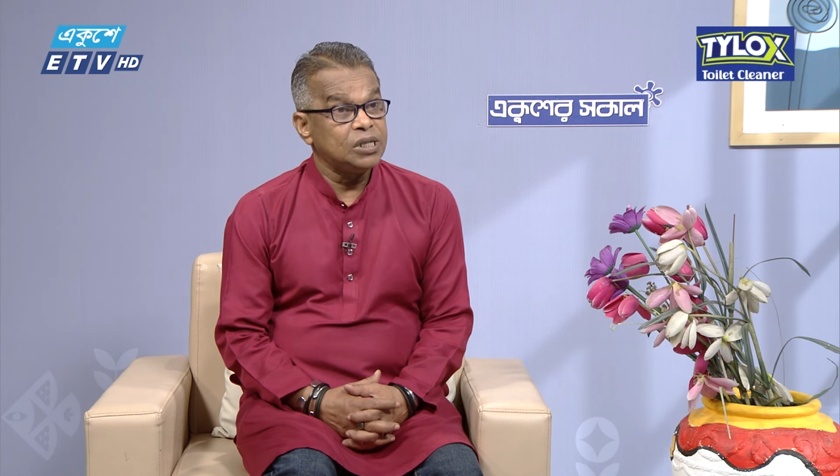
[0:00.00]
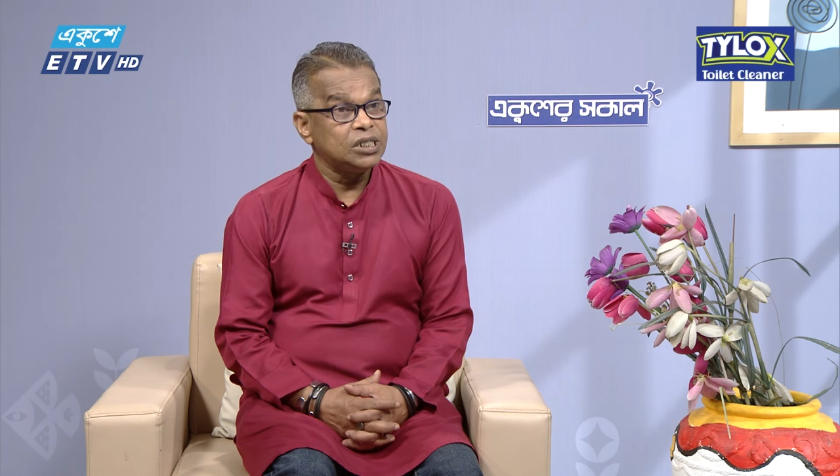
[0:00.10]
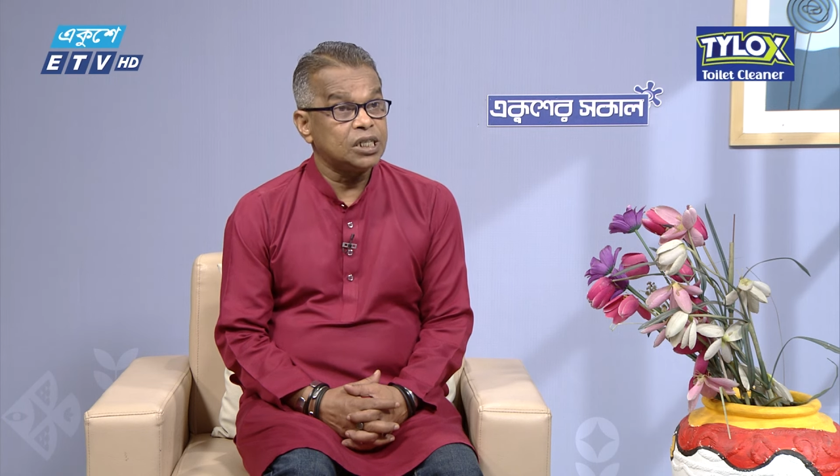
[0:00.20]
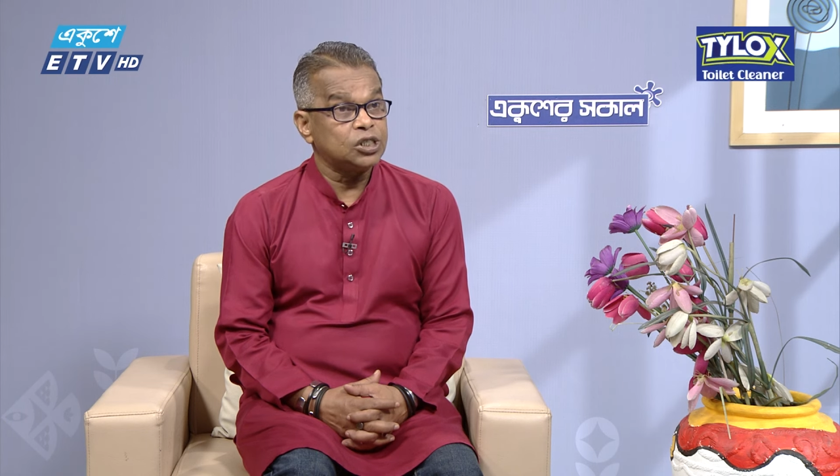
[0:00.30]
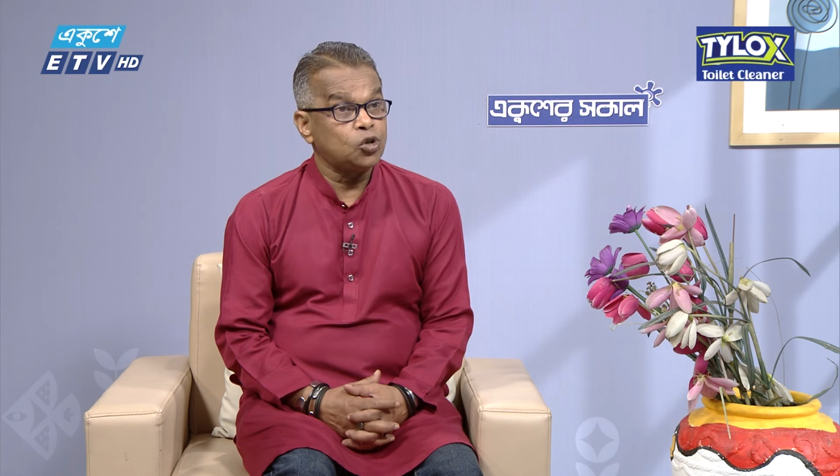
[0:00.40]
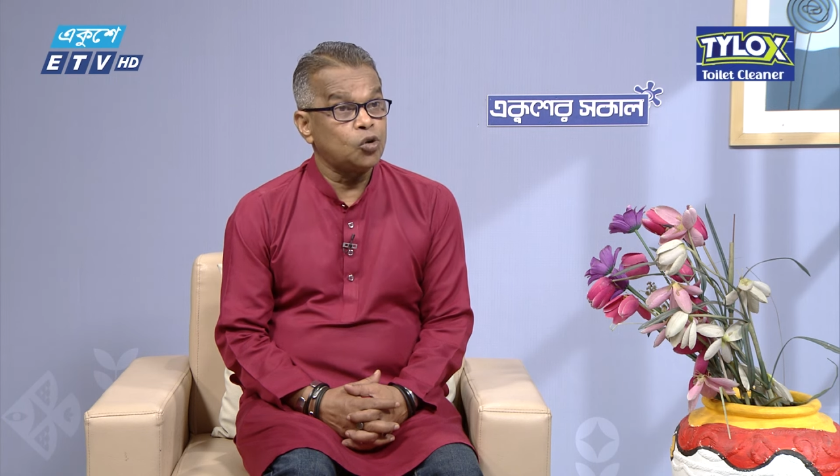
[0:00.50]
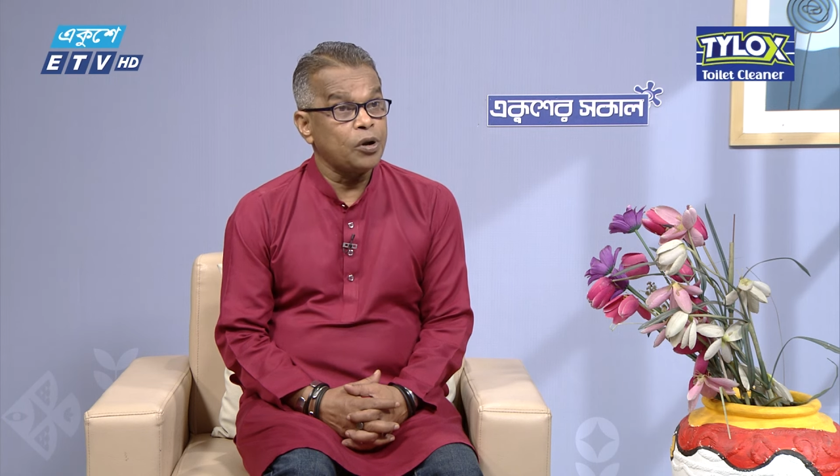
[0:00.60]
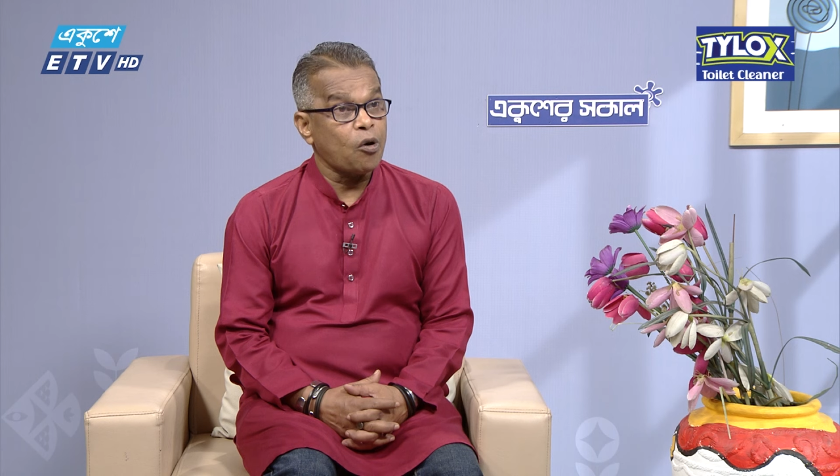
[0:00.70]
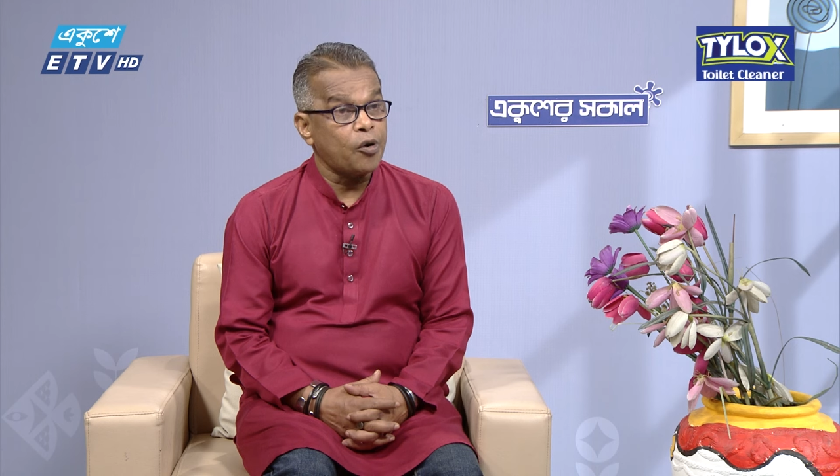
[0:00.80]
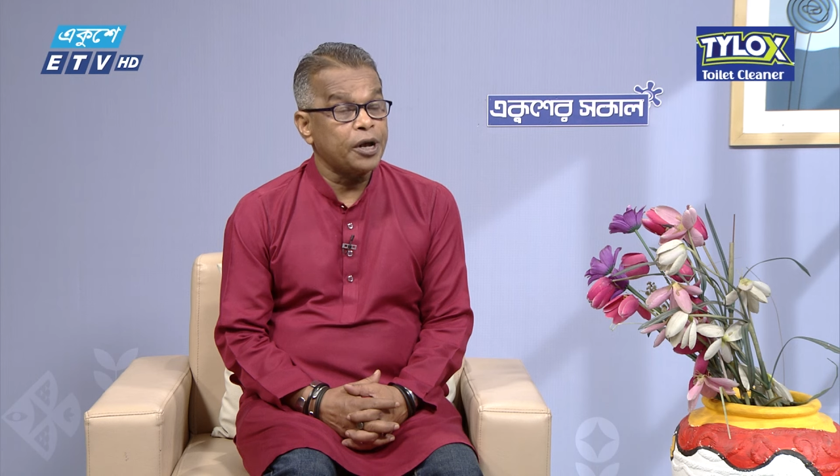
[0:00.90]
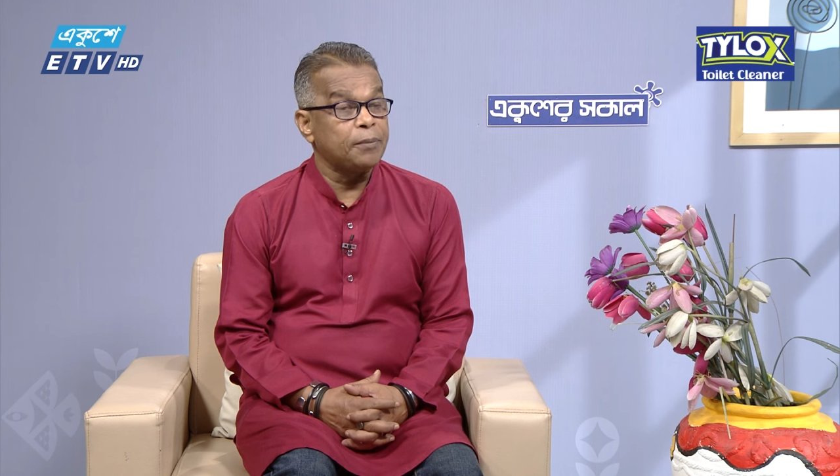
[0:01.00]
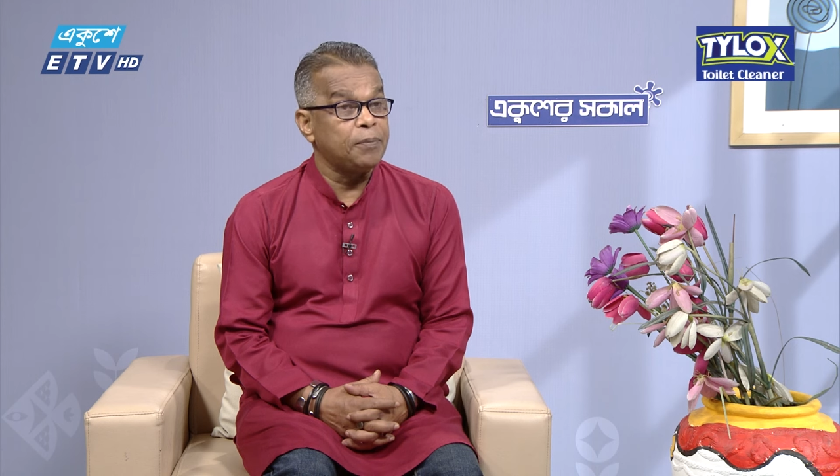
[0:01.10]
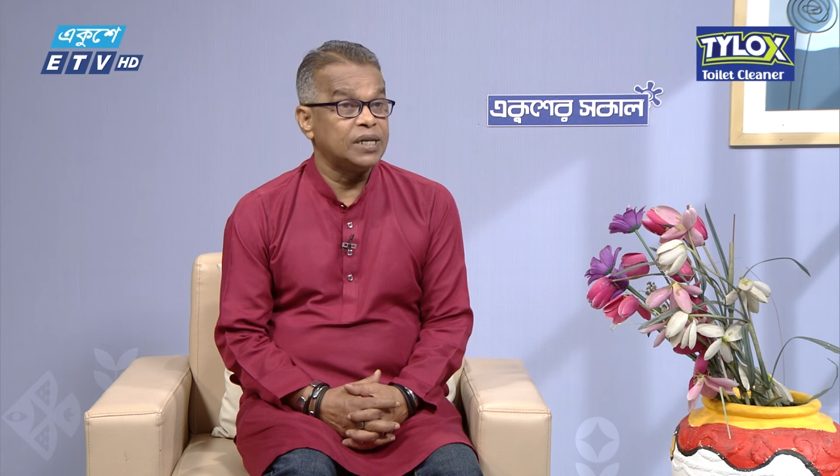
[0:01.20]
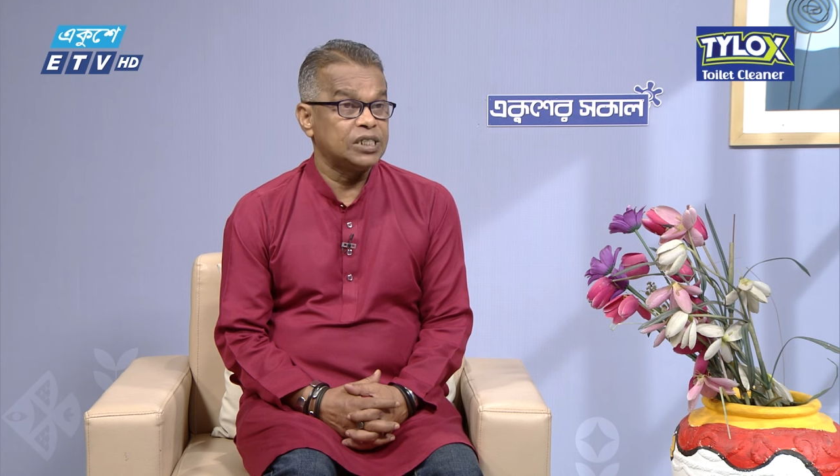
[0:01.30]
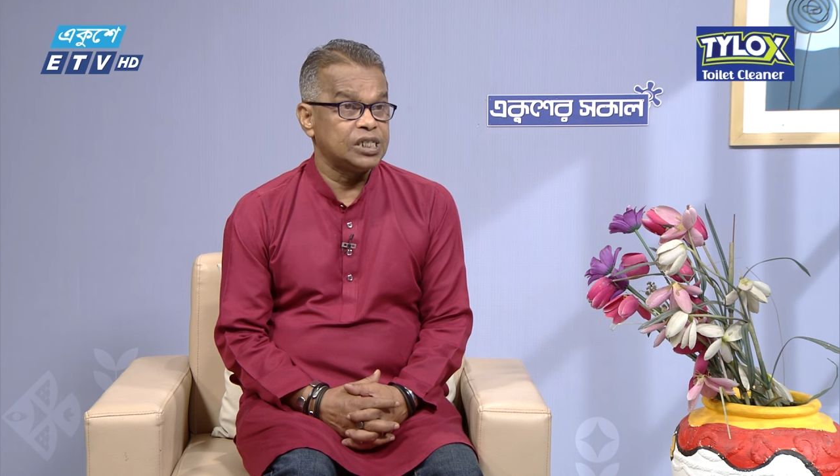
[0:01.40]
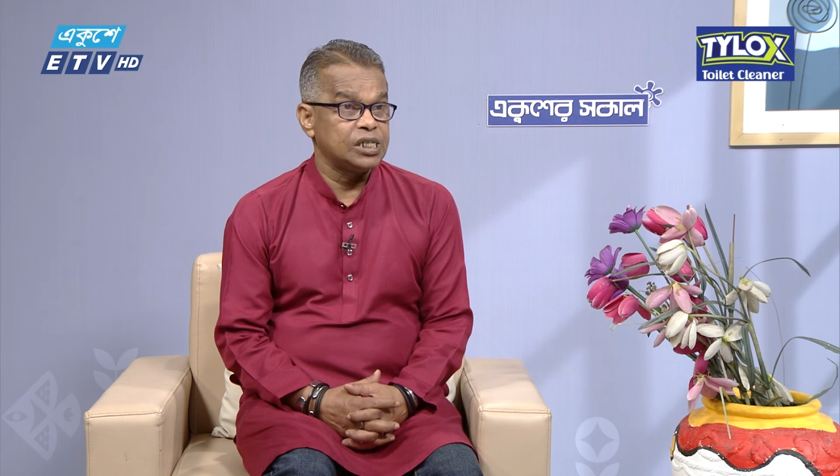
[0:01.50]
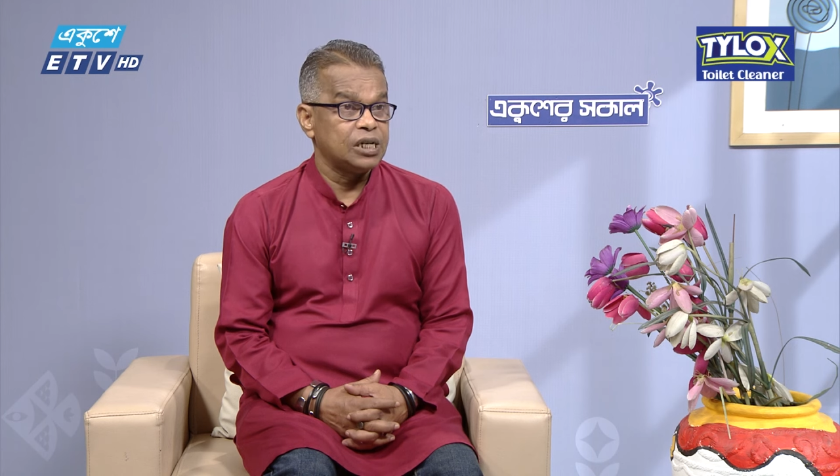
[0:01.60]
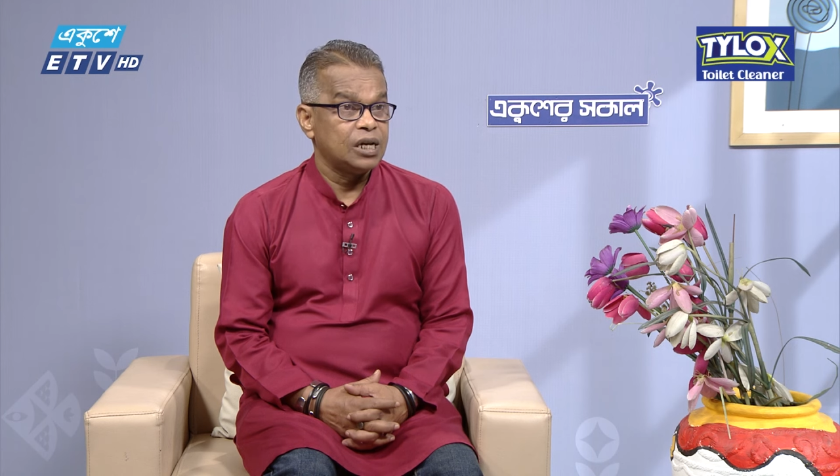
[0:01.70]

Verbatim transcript: বিশ্বাস করবে অনেক বেশি